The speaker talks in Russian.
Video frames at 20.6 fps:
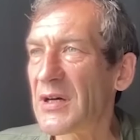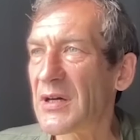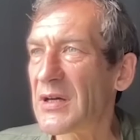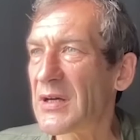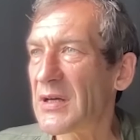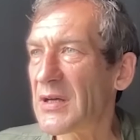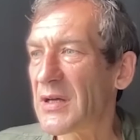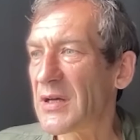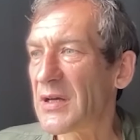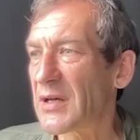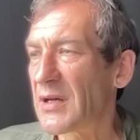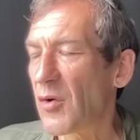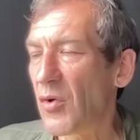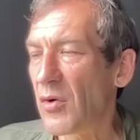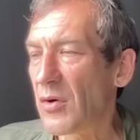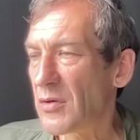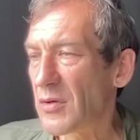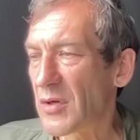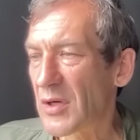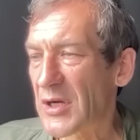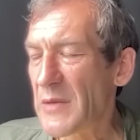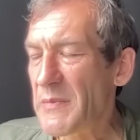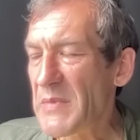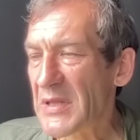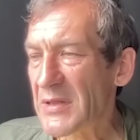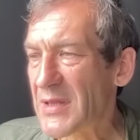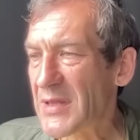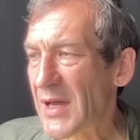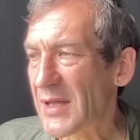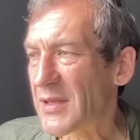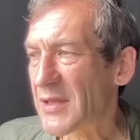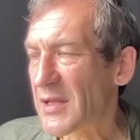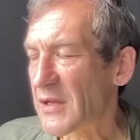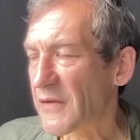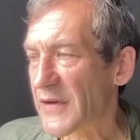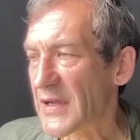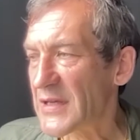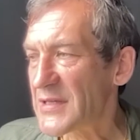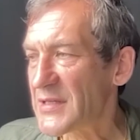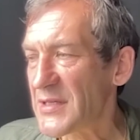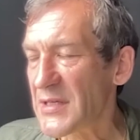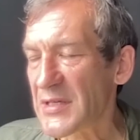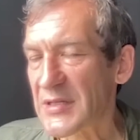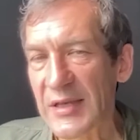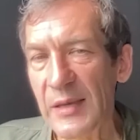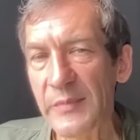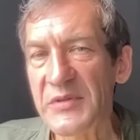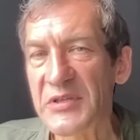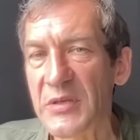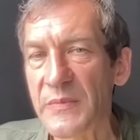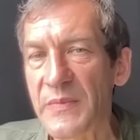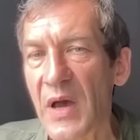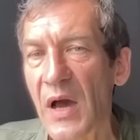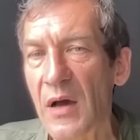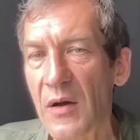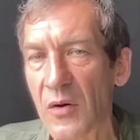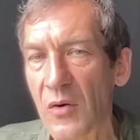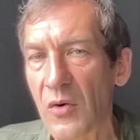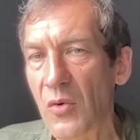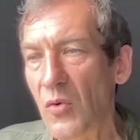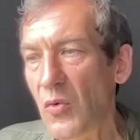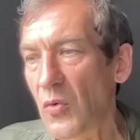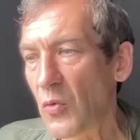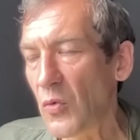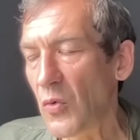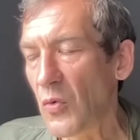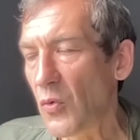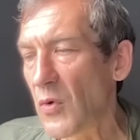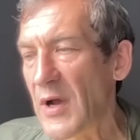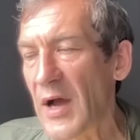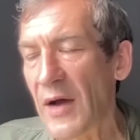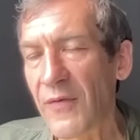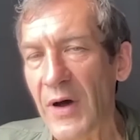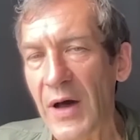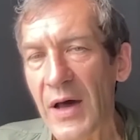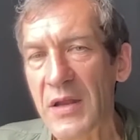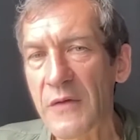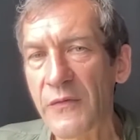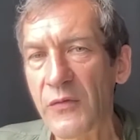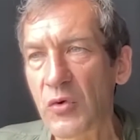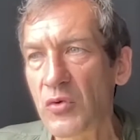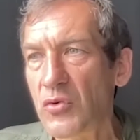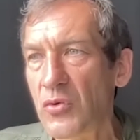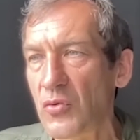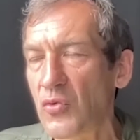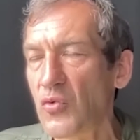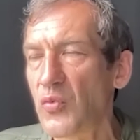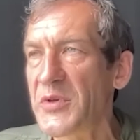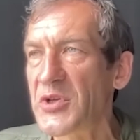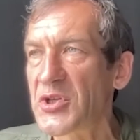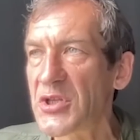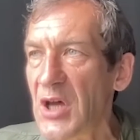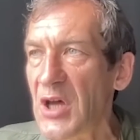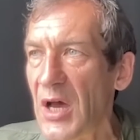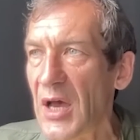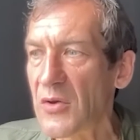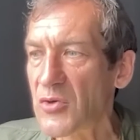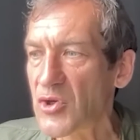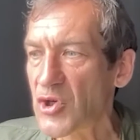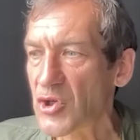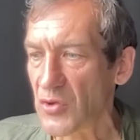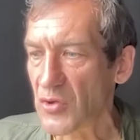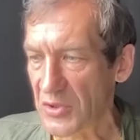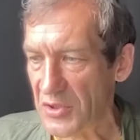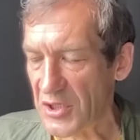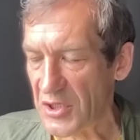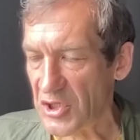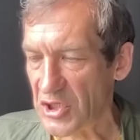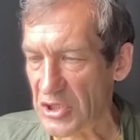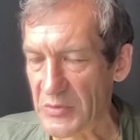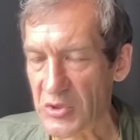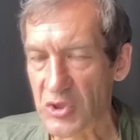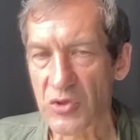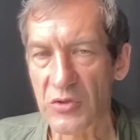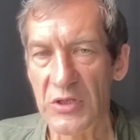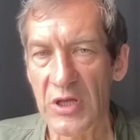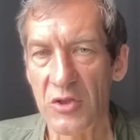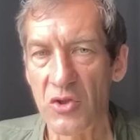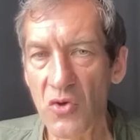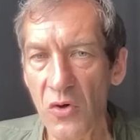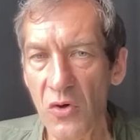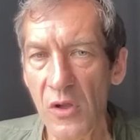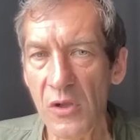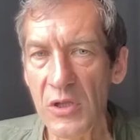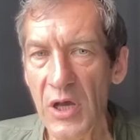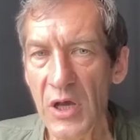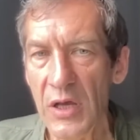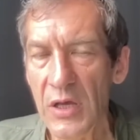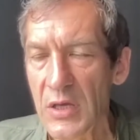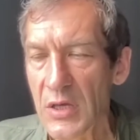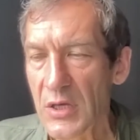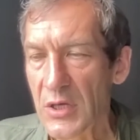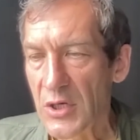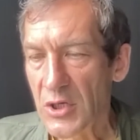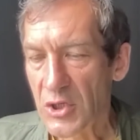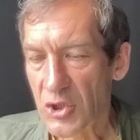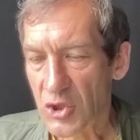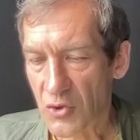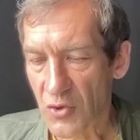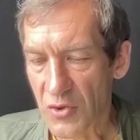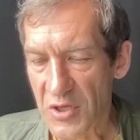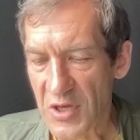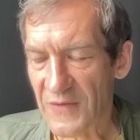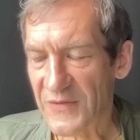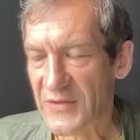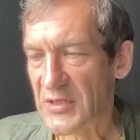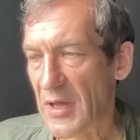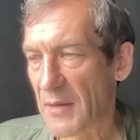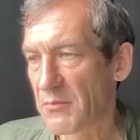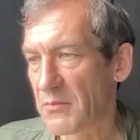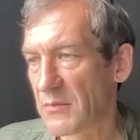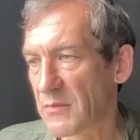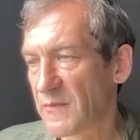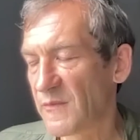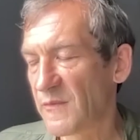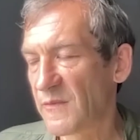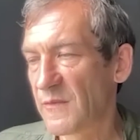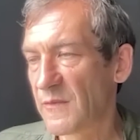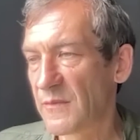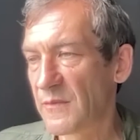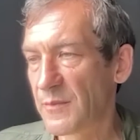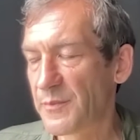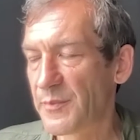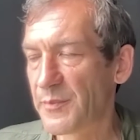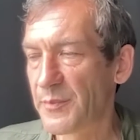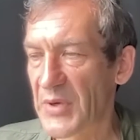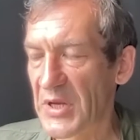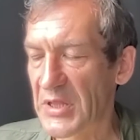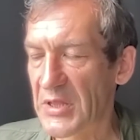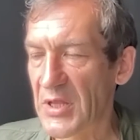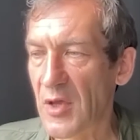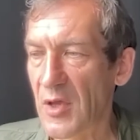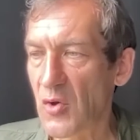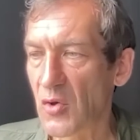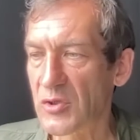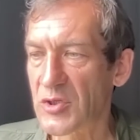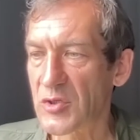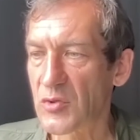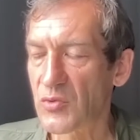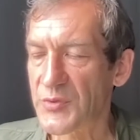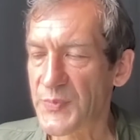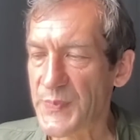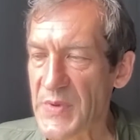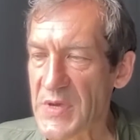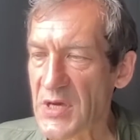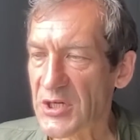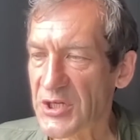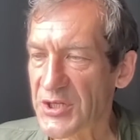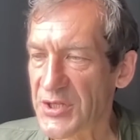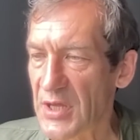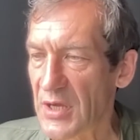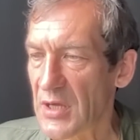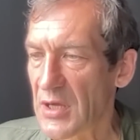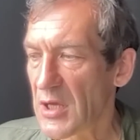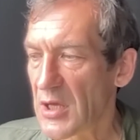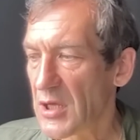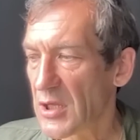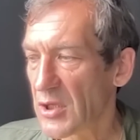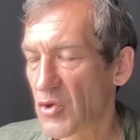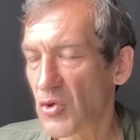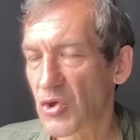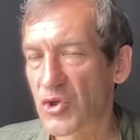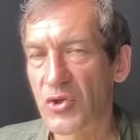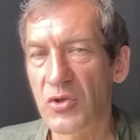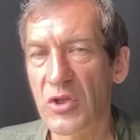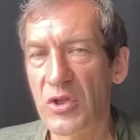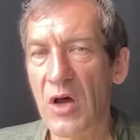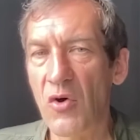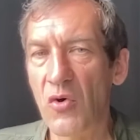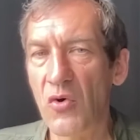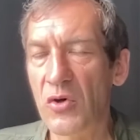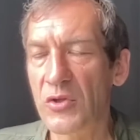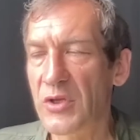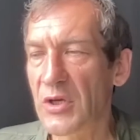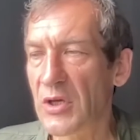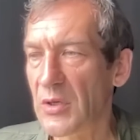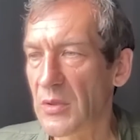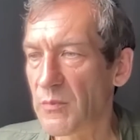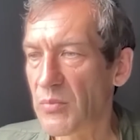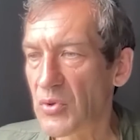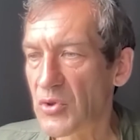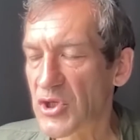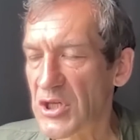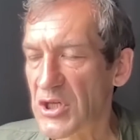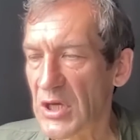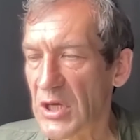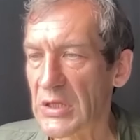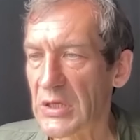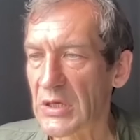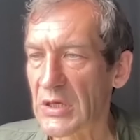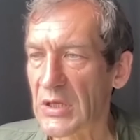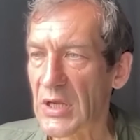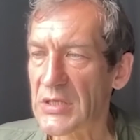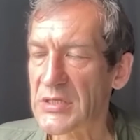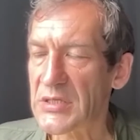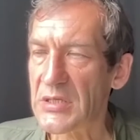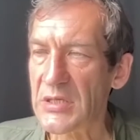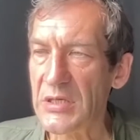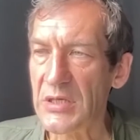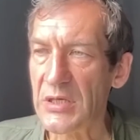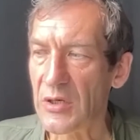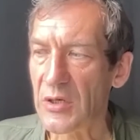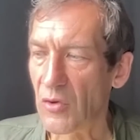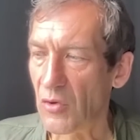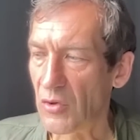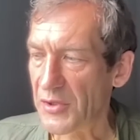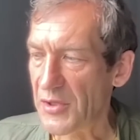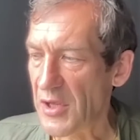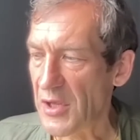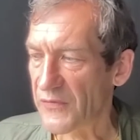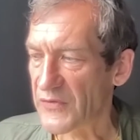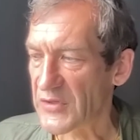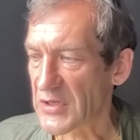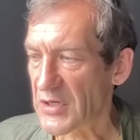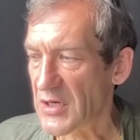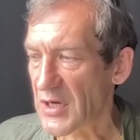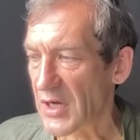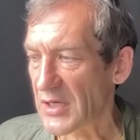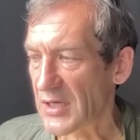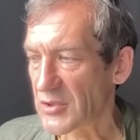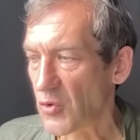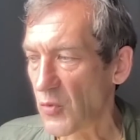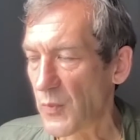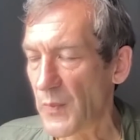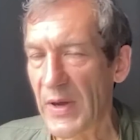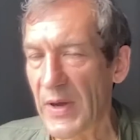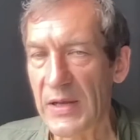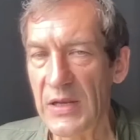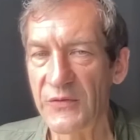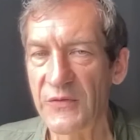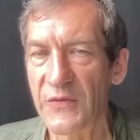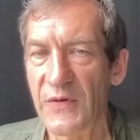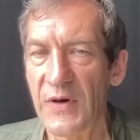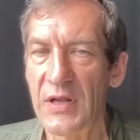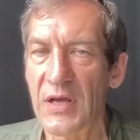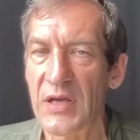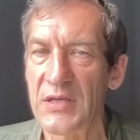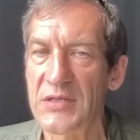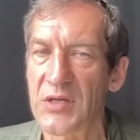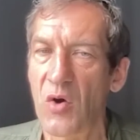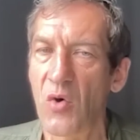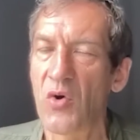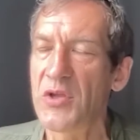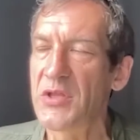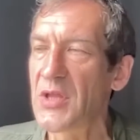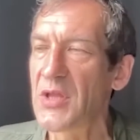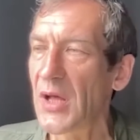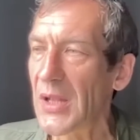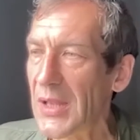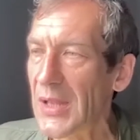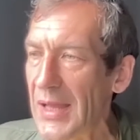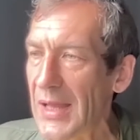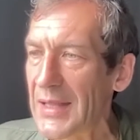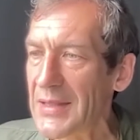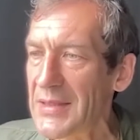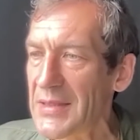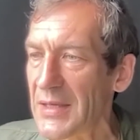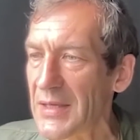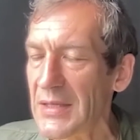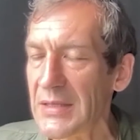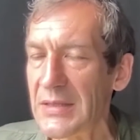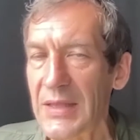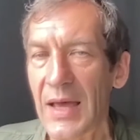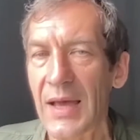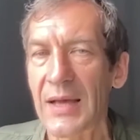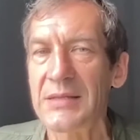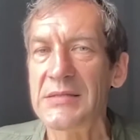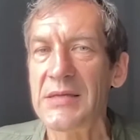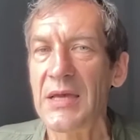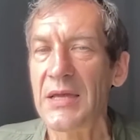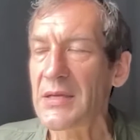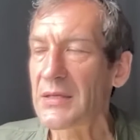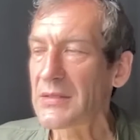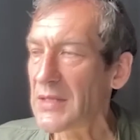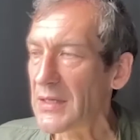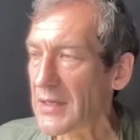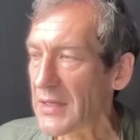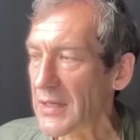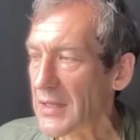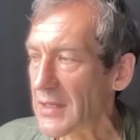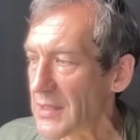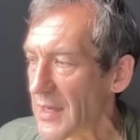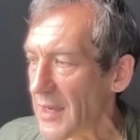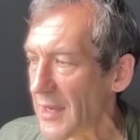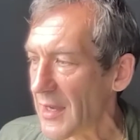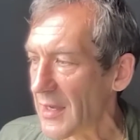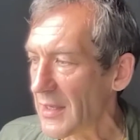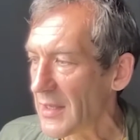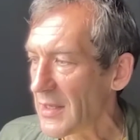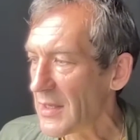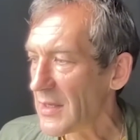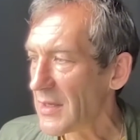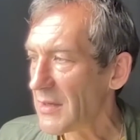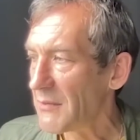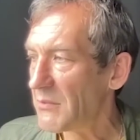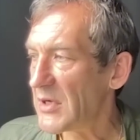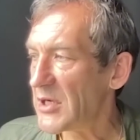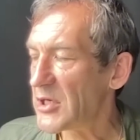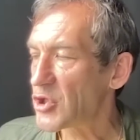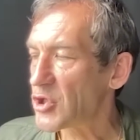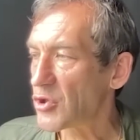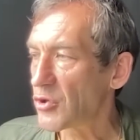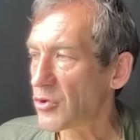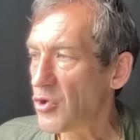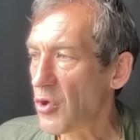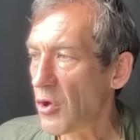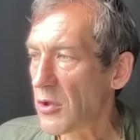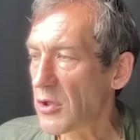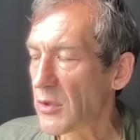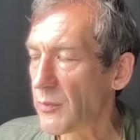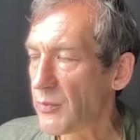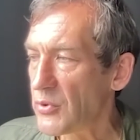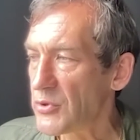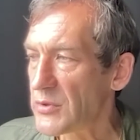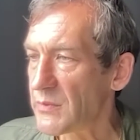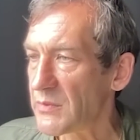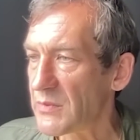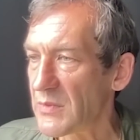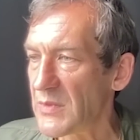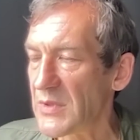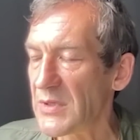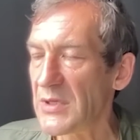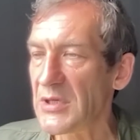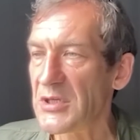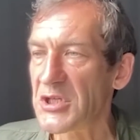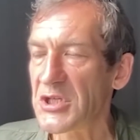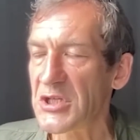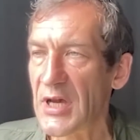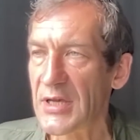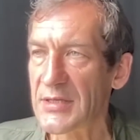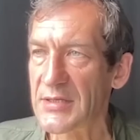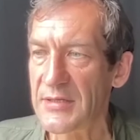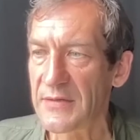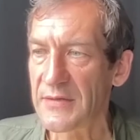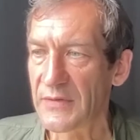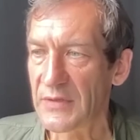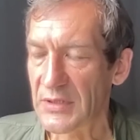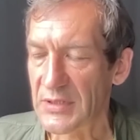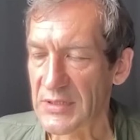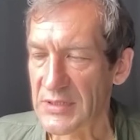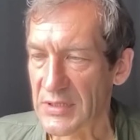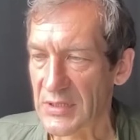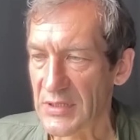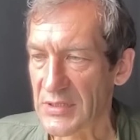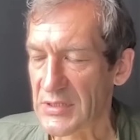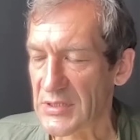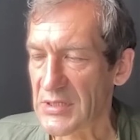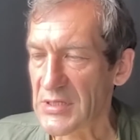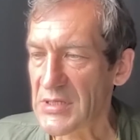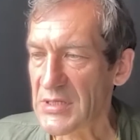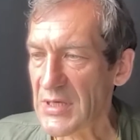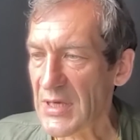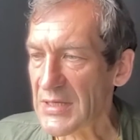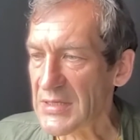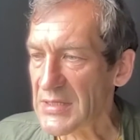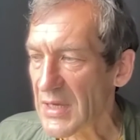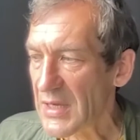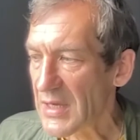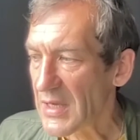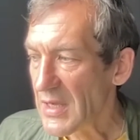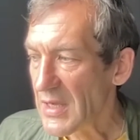э, комментаторы в России сами себя уговаривают, убеждают, что этот режим еще надолго, что нефть там продается успешно, то, что доходы бюджета России от нефти и газа упали в два раза, ой, да ладно, и так денег до хрена, мы еще долго будем и счастливо, так сказать, сидеть.